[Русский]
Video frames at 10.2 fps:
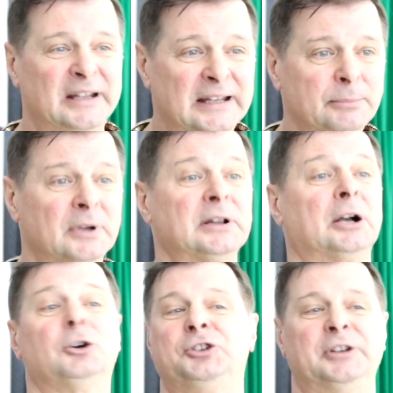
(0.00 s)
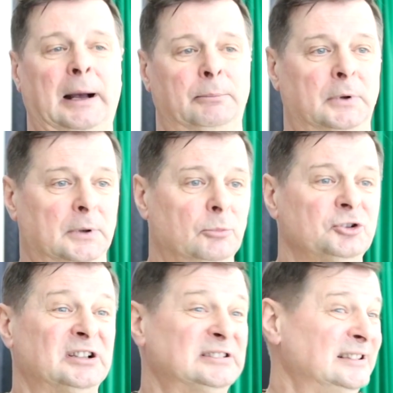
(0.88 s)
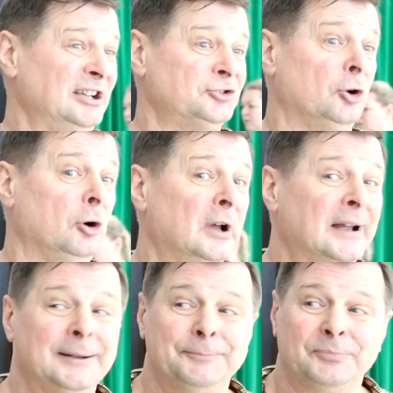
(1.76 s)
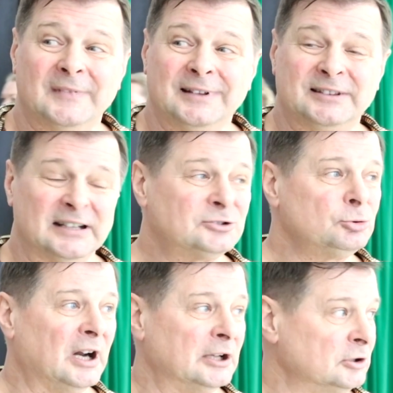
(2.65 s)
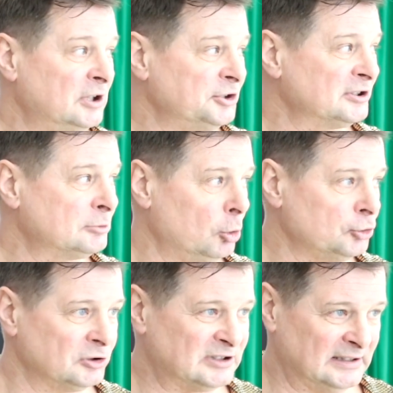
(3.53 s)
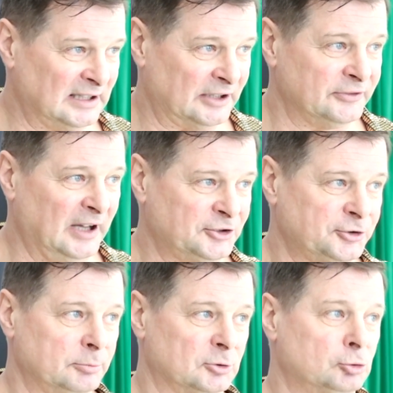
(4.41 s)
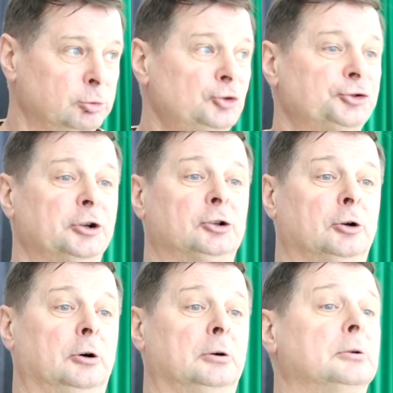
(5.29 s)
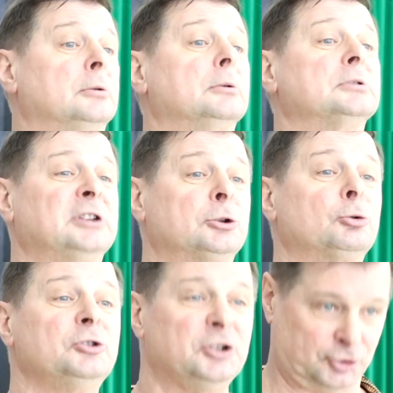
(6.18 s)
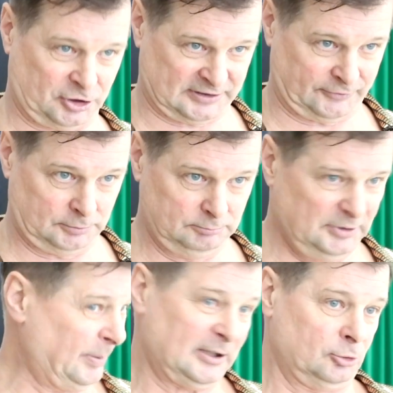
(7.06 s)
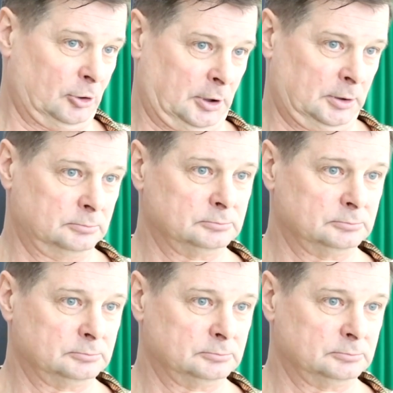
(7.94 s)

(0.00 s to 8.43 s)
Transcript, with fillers: мы им, так они нам. Можно сказать, что дрессура – это даже сложно сказать. В нашем случае это сотрудничество. Мы партнеры.